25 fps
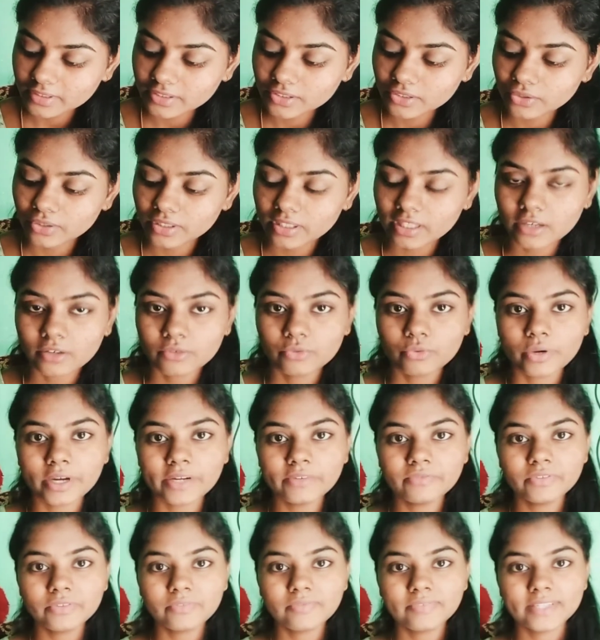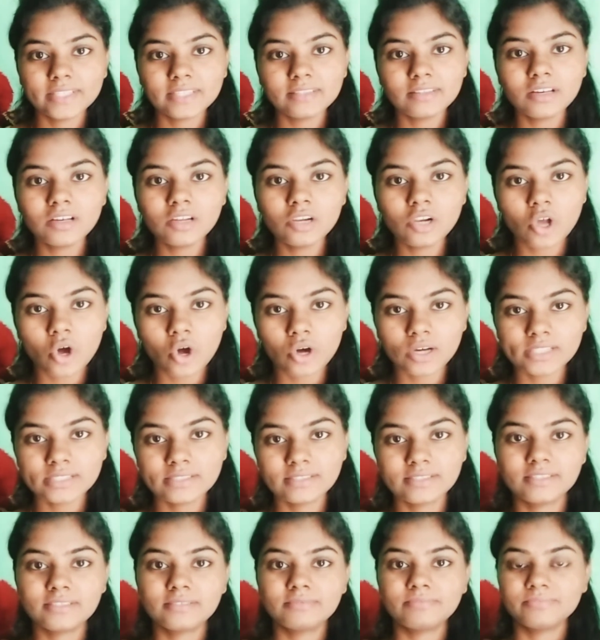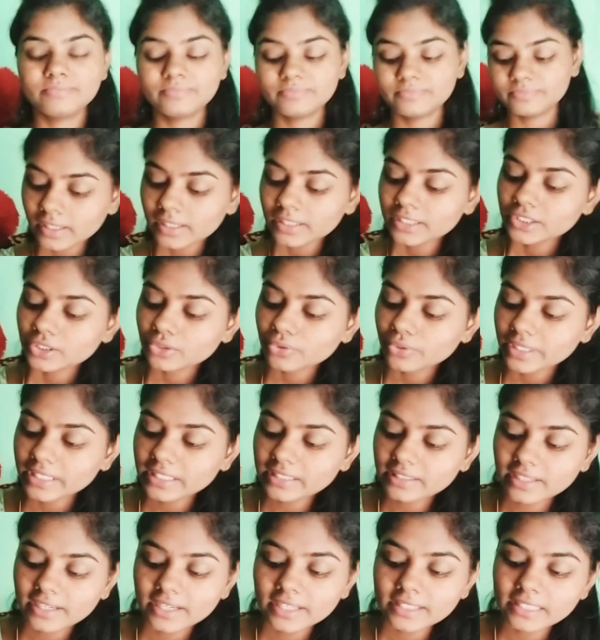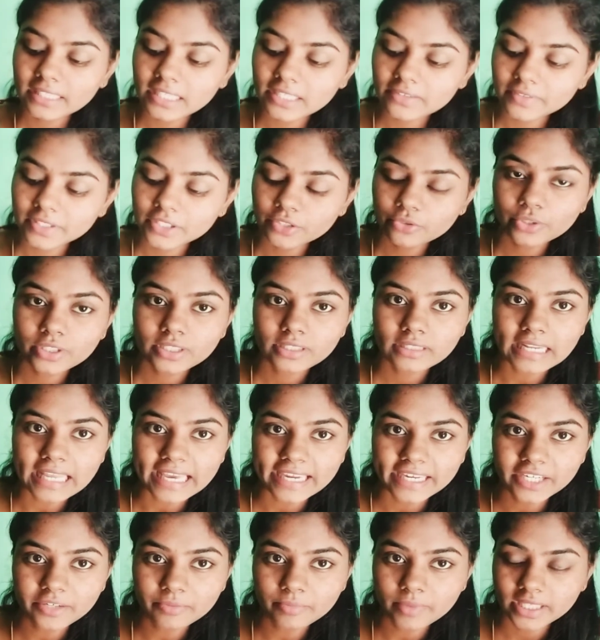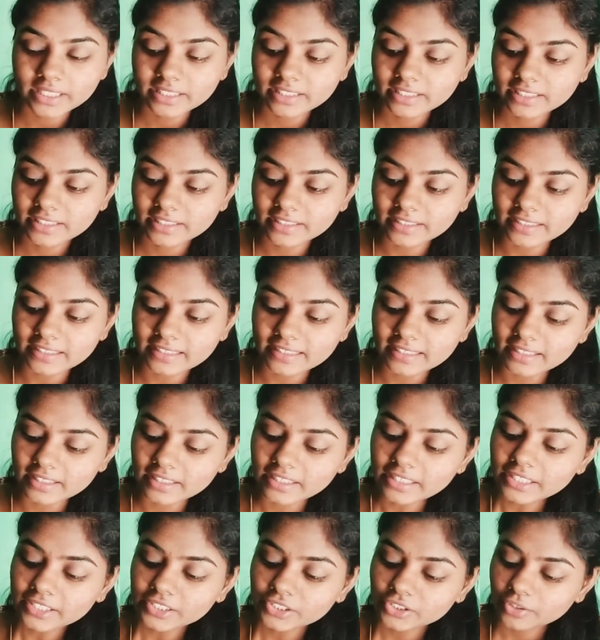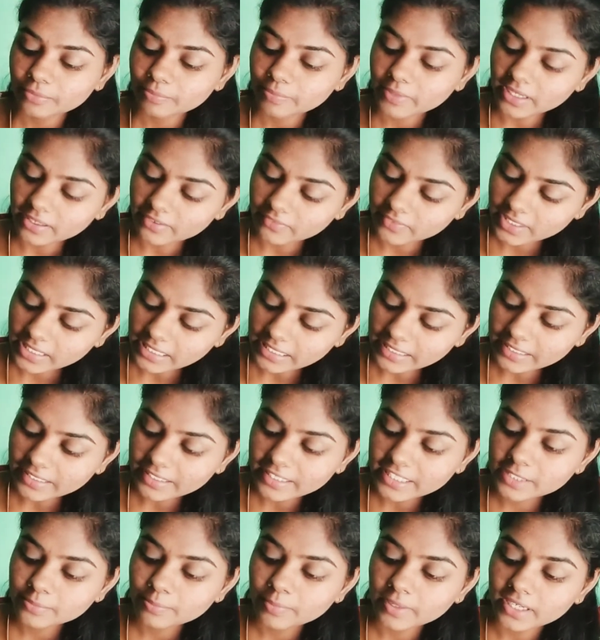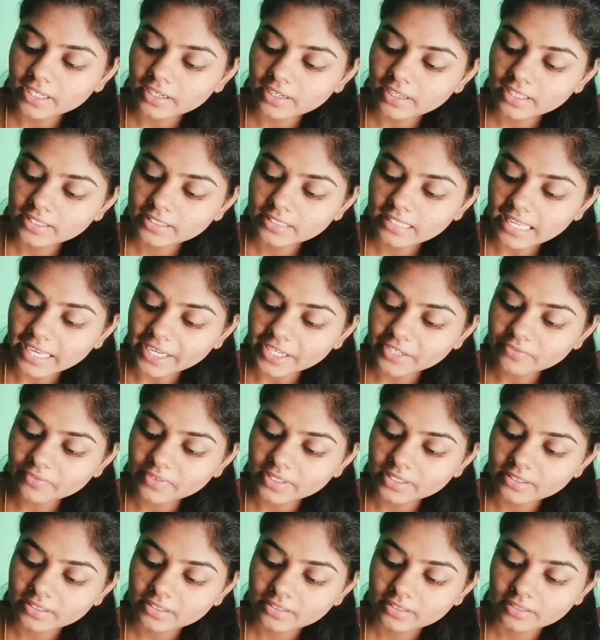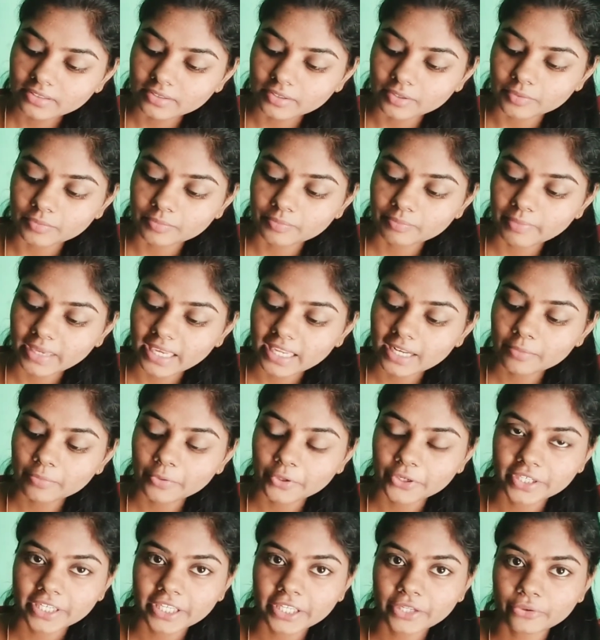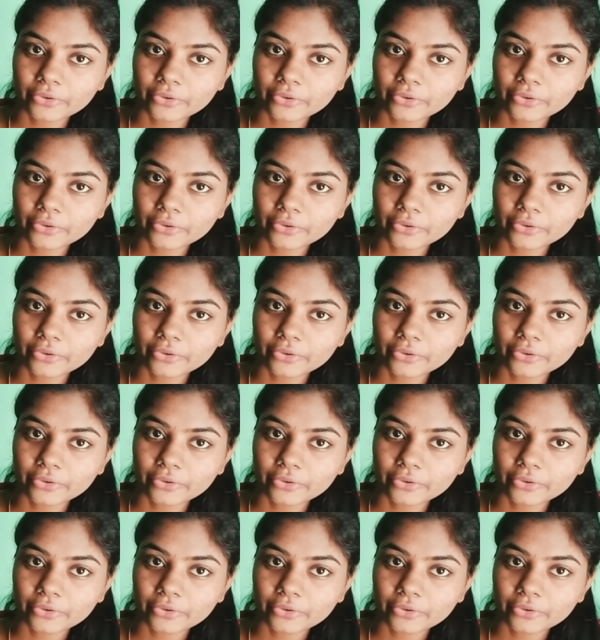ஸோ இதான் ஒன் ஃபிஃப்டி தான் லாஸ்ட்டு ஸோ இந்த இடத்துல வந்து ஒரு லைன் மாதிரி இருக்குல்ல ஸோ இப்போ நான் வந்து இன்க்ரீஸ் பண்ணேன்னா அந்த லைன் வந்து மேலே போயிட்டே